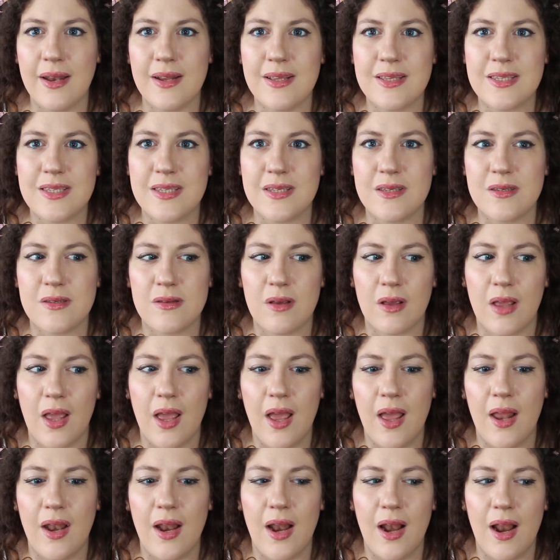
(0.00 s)
nel senso
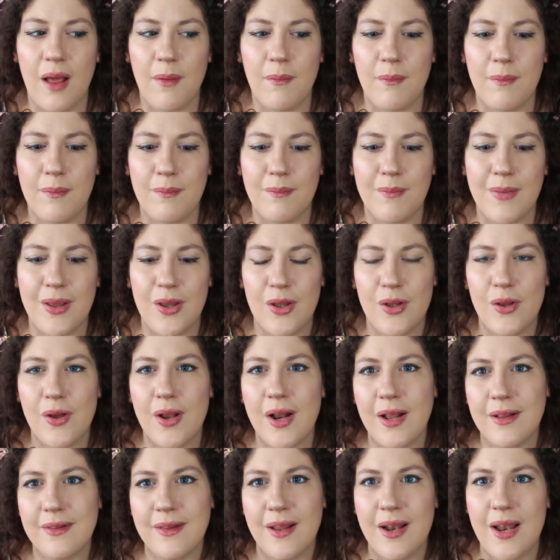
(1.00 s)
che nella
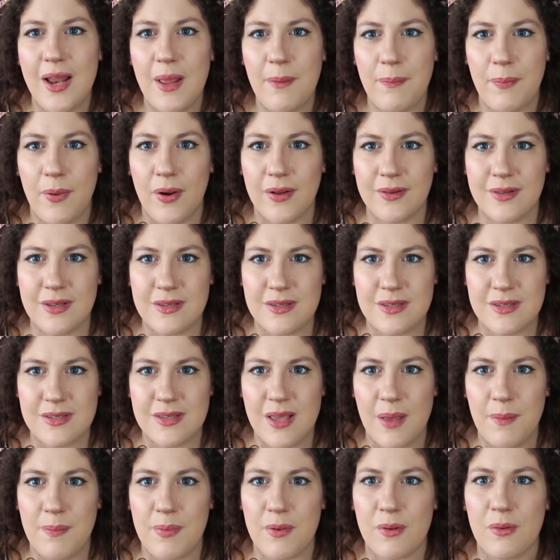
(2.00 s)
migliore delle ipotesi
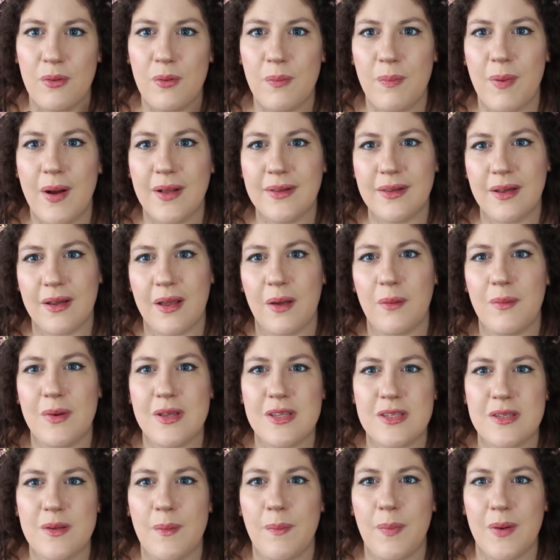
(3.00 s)
sei preoccupata che
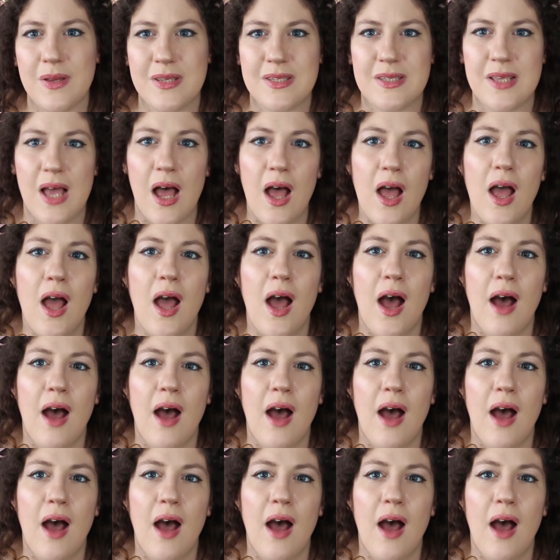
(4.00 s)
questo possa